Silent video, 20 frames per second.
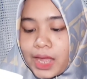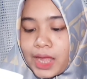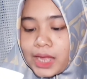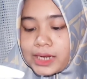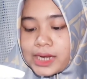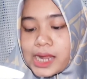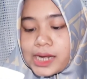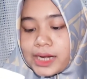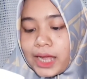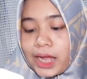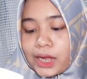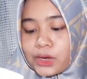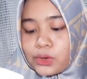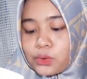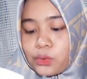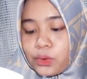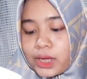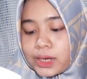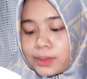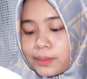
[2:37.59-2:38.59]
dan
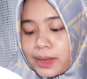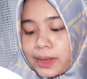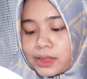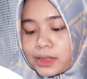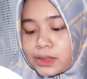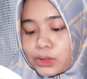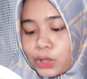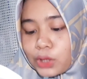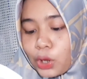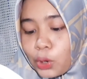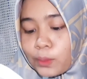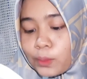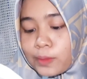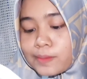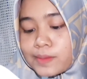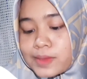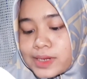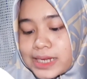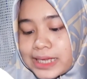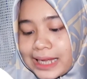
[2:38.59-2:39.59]
kandungan mentol
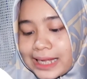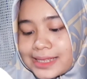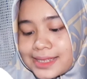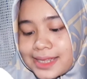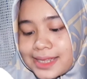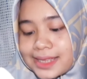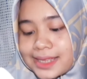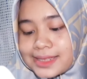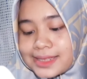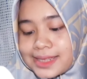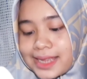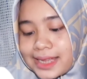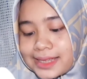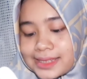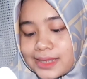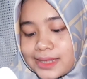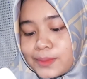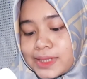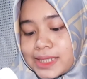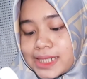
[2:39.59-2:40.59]
memberikan
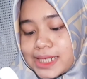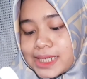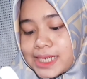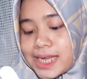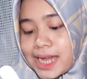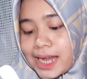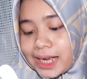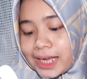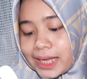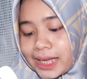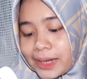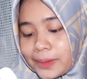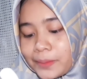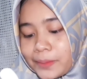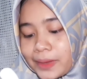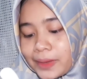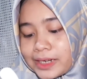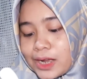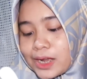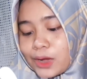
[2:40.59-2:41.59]
sensasi menyegarkan
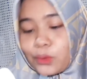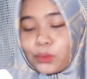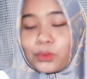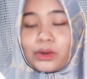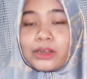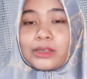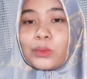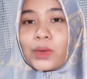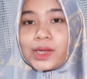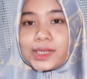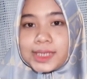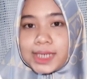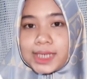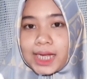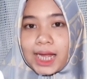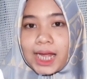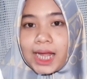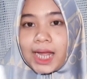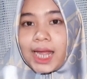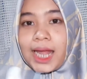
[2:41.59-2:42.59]
pada kulit wajah.
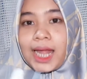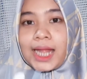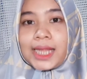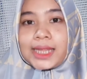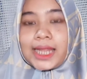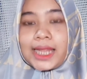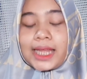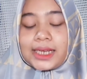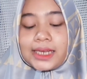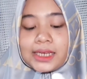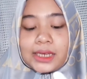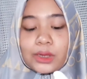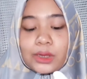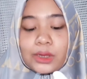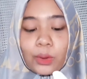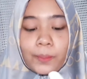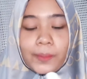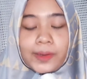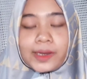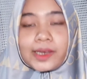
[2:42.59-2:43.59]
Tadi di
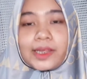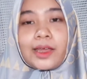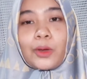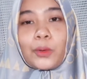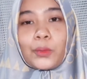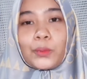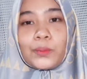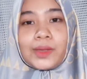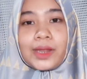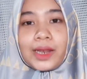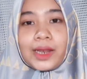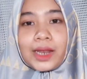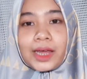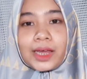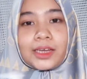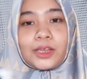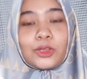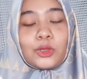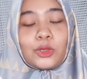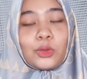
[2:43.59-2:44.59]
opening aku bilang
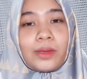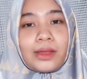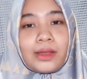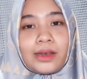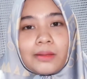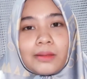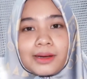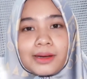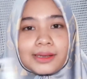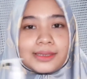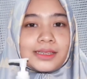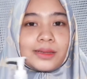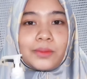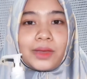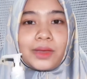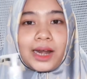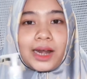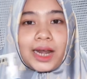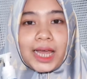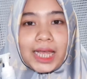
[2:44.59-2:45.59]
ini tuh beda banget sama
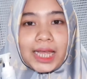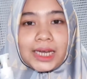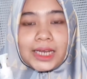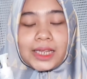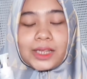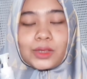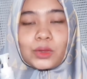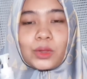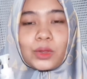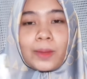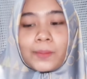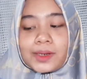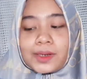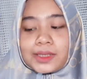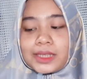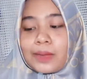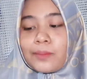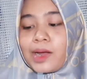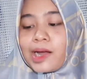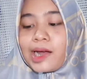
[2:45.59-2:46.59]
yang lain. Itu yang
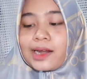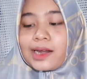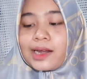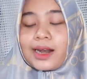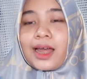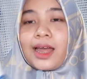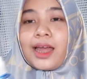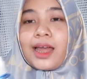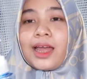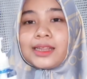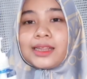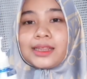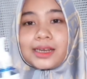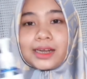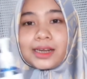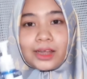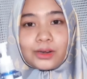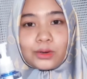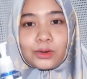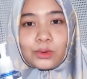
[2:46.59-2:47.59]
pertama karena
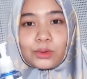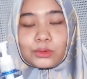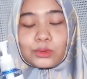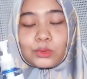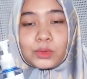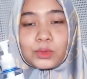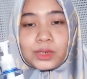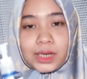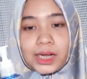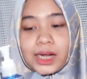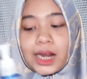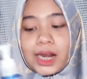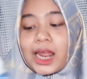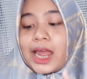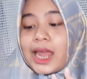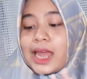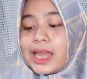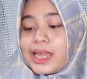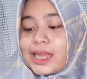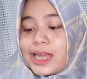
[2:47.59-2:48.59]
terkandung toner,
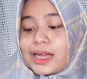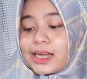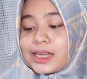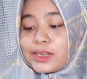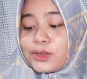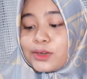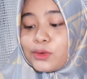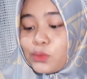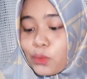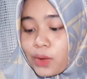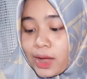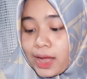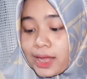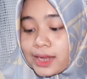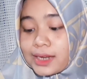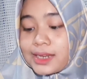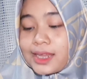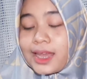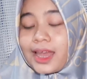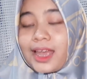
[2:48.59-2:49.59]
yang kedua
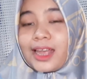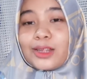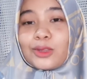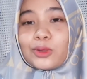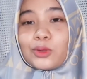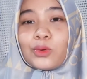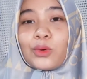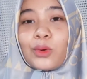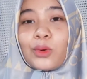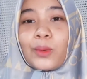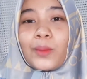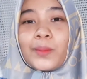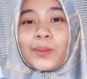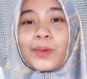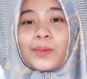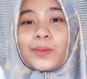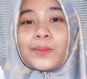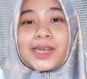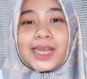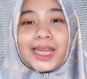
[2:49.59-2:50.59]
dia itu
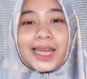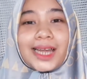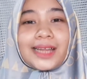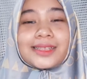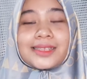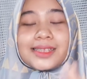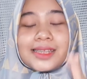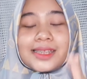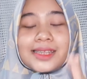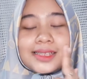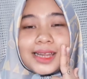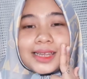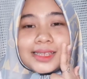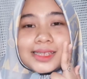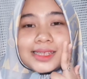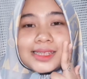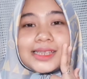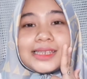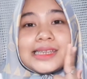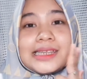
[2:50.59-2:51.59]
memberikan
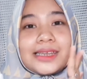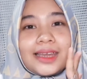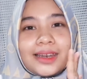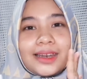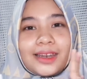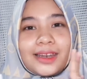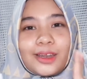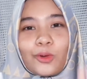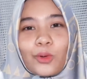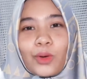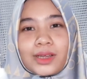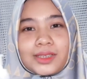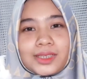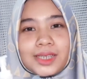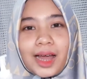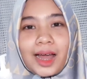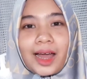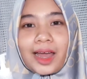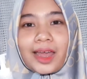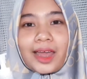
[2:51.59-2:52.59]
sensasi dingin di
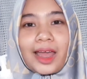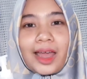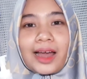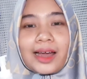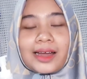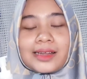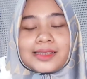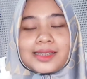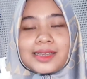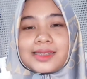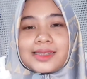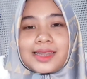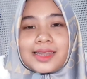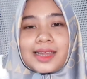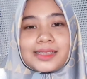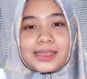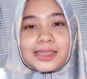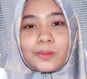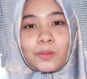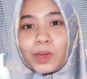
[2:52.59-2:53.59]
wajah kayak
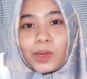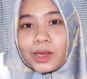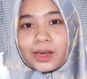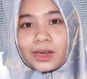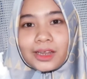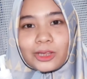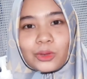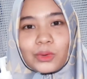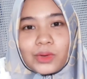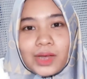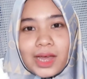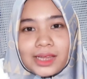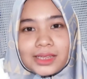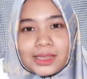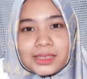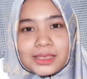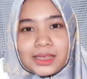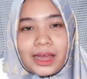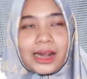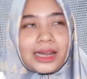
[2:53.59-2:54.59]
sensasi mint gitu
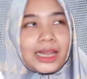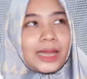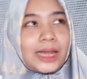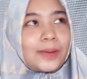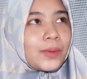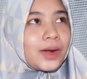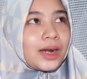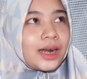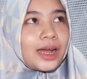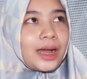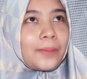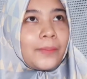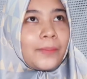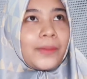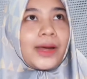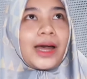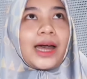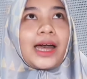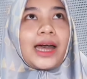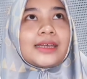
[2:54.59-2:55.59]
guys. Kalian pernah nggak
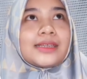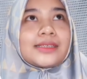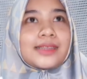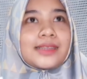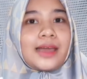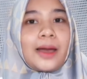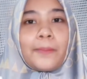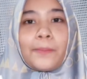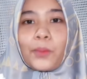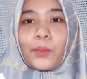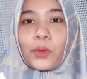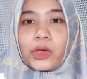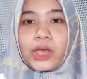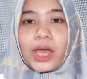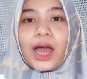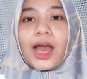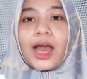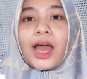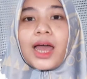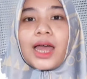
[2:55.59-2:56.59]
pakai sampo
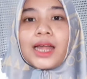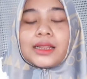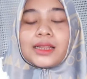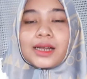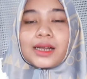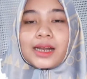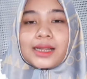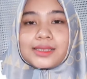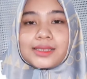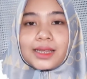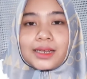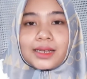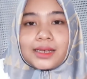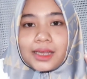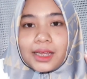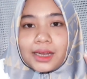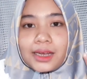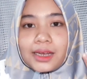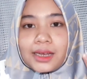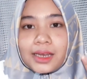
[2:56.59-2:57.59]
yang terasa
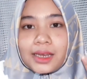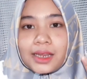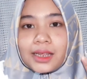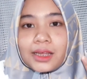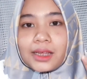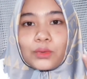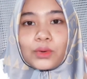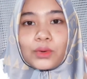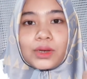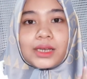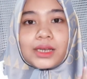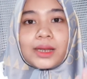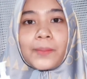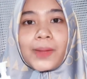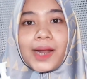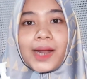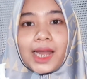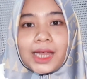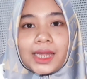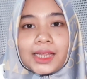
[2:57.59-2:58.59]
dingin di kulit
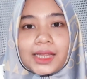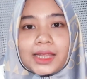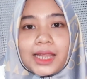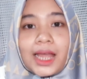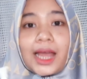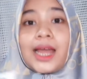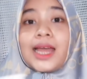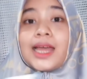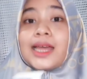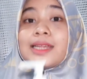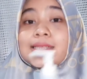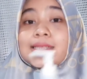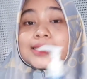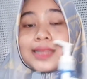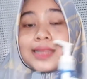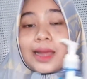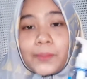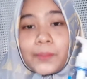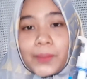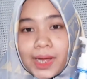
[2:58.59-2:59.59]
kepala kita?
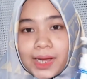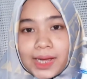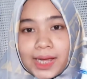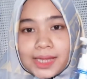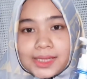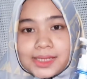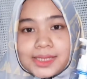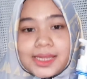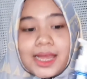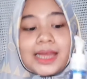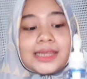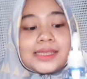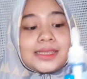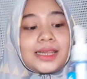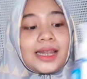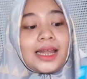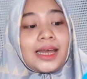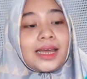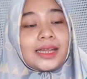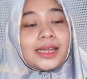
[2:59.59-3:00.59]
Sama guys.
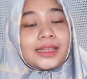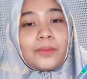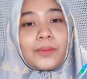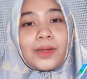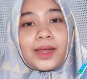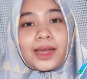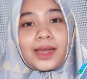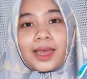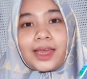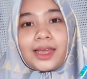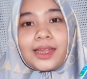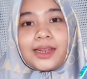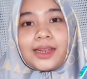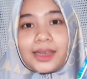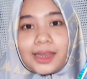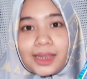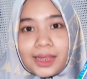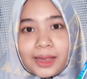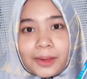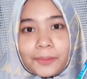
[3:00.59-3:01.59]
Setelah kita pakai
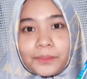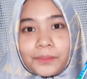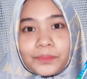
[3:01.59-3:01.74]
ini,